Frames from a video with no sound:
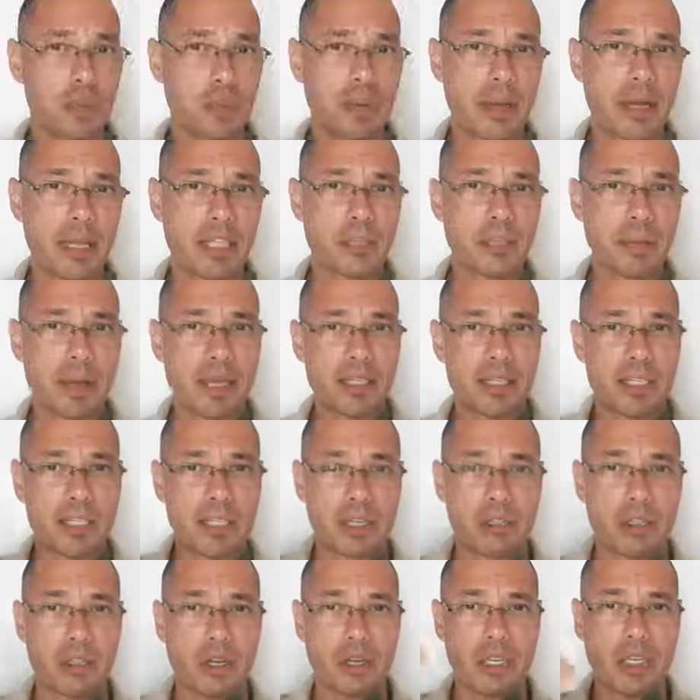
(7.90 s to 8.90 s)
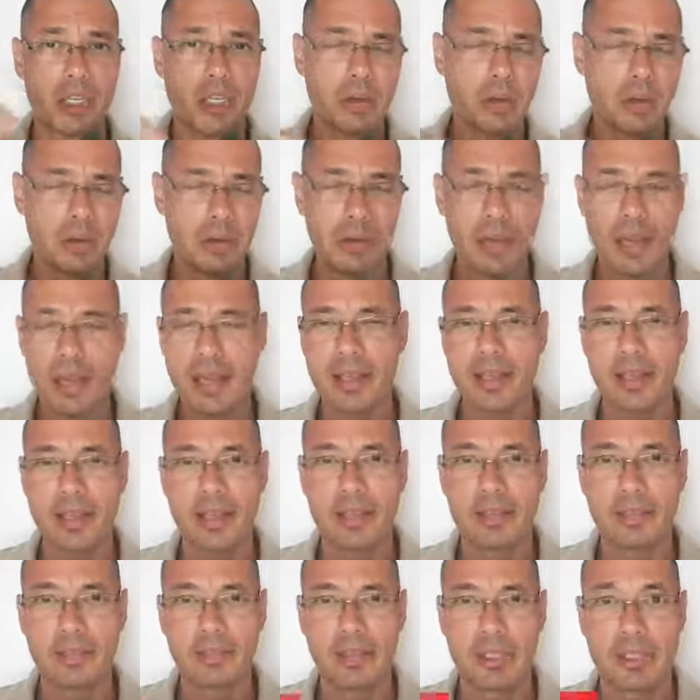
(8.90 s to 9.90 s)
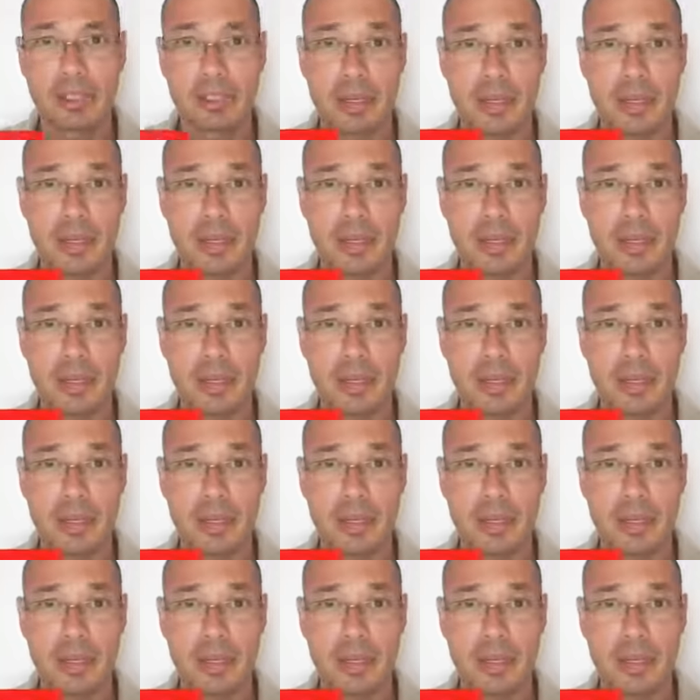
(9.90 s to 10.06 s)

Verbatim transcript: peço para deixar o joinha, o like aqui no vídeo,